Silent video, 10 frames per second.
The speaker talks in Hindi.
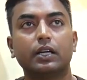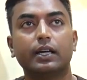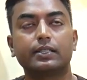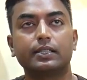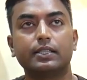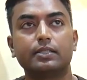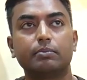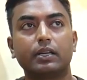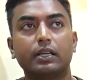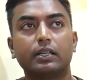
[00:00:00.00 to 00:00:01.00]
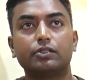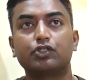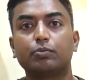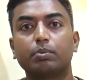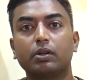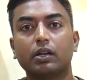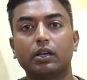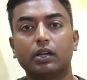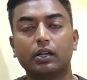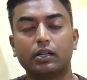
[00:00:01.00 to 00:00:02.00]
एक्स सीरीज़ में ट्रिपल
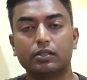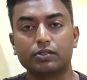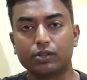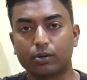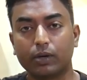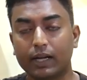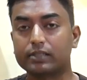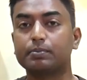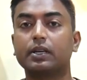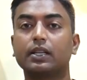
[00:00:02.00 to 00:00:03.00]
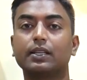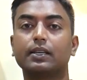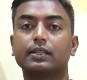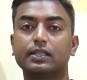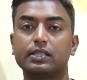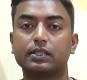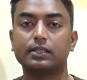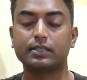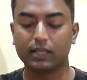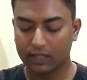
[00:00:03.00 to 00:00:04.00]
ज़ीरो एक्स भी आता है ये सीरीज़